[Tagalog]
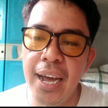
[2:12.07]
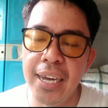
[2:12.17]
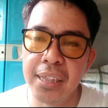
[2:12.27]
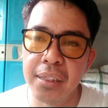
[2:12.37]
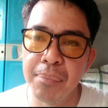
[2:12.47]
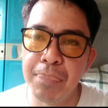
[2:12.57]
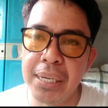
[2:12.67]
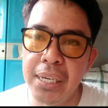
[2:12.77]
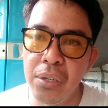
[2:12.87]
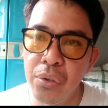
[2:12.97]
at
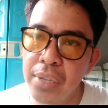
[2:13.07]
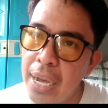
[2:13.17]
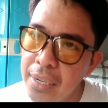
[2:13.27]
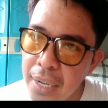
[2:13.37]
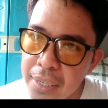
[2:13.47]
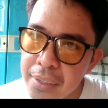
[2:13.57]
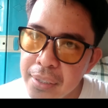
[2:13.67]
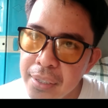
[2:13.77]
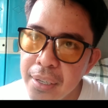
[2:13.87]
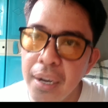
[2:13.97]
pinindot agad
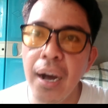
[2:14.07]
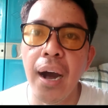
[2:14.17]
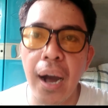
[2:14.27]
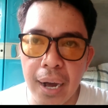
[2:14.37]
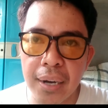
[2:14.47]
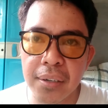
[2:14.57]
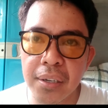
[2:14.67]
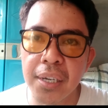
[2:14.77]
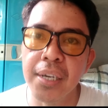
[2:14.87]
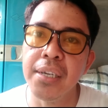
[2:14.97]
ang
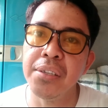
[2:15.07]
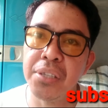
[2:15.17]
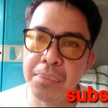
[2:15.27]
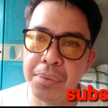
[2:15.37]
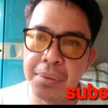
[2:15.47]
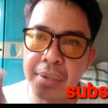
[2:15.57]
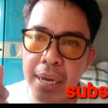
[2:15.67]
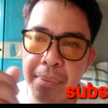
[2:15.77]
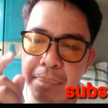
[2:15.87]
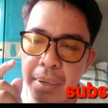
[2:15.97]

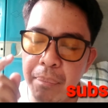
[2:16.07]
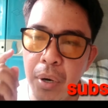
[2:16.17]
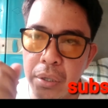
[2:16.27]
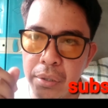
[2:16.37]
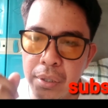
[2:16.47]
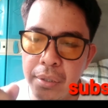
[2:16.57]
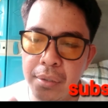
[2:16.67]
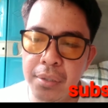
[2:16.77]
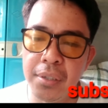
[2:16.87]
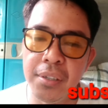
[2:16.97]
subscribe
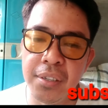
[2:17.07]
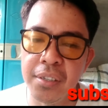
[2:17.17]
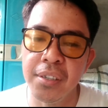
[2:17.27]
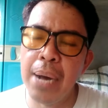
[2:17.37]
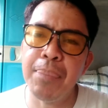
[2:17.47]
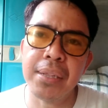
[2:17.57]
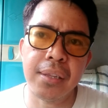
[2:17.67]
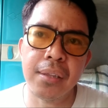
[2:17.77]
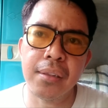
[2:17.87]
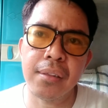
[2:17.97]
button. Dapat
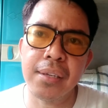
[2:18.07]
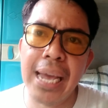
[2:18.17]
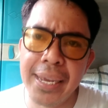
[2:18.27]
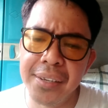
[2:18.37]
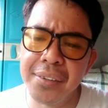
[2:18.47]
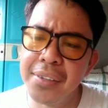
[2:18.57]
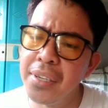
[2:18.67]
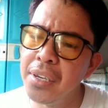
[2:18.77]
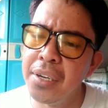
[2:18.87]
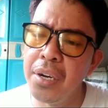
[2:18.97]
guys,
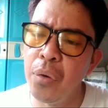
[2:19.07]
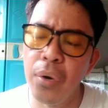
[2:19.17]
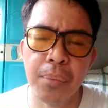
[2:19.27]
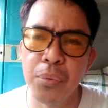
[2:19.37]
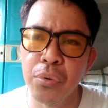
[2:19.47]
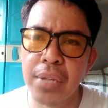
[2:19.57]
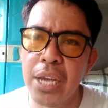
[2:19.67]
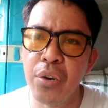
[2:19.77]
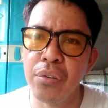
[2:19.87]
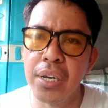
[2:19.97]
huwag po
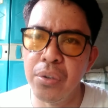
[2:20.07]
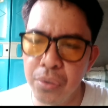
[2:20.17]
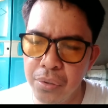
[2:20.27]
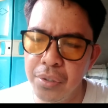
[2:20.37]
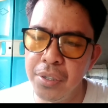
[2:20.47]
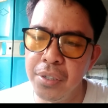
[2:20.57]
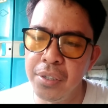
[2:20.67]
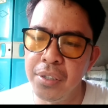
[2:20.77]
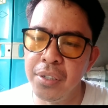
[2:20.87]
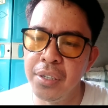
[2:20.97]
tayong ganun.
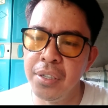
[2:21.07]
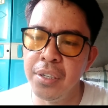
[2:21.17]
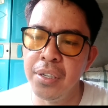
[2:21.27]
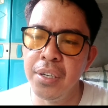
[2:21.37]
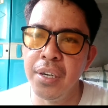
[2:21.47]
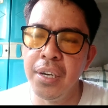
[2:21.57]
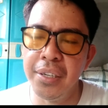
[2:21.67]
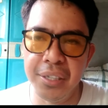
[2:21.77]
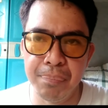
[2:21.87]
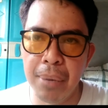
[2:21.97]

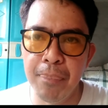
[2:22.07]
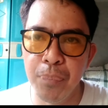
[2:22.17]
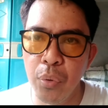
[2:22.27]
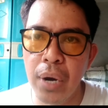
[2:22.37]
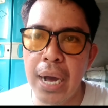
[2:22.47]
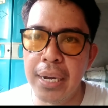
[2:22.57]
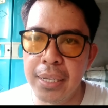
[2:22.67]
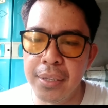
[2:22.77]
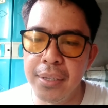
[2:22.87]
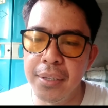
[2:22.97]
Spam po
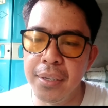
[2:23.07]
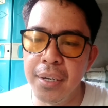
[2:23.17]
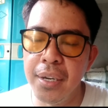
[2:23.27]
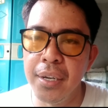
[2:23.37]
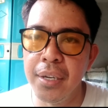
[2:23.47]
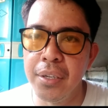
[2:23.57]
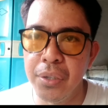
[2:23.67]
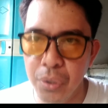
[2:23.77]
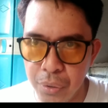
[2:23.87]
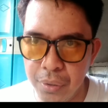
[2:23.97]
kagad
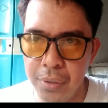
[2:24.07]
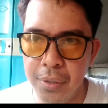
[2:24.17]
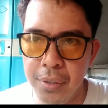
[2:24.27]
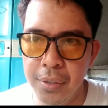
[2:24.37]
yun